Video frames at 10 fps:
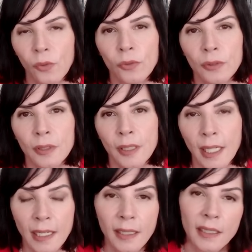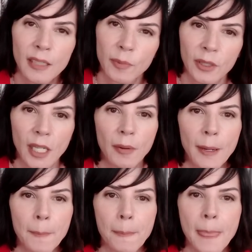un tren que
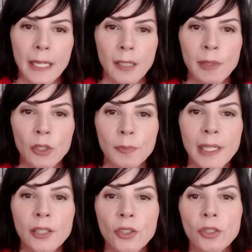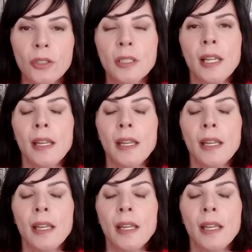transportaba químicos peligrosos,